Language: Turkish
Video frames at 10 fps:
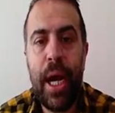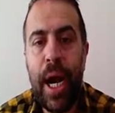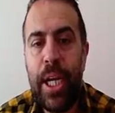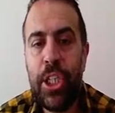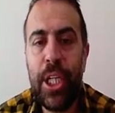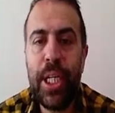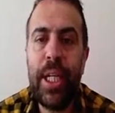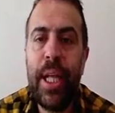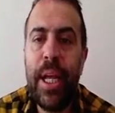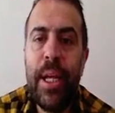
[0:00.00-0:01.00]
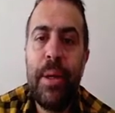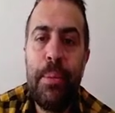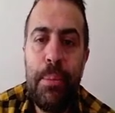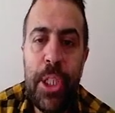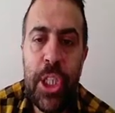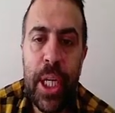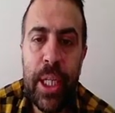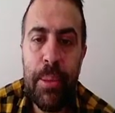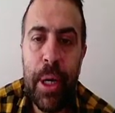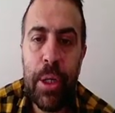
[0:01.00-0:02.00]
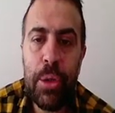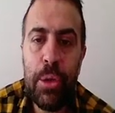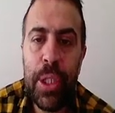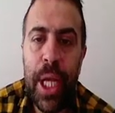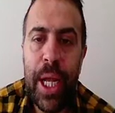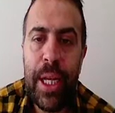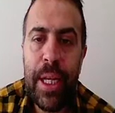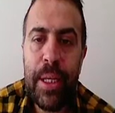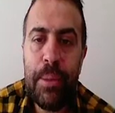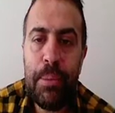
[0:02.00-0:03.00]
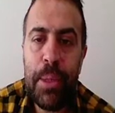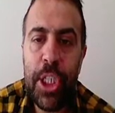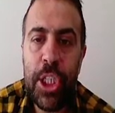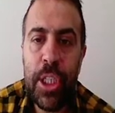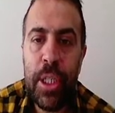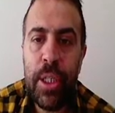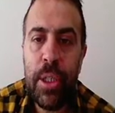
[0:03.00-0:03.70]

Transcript: Aynı şekilde miş eki bak güzel miş,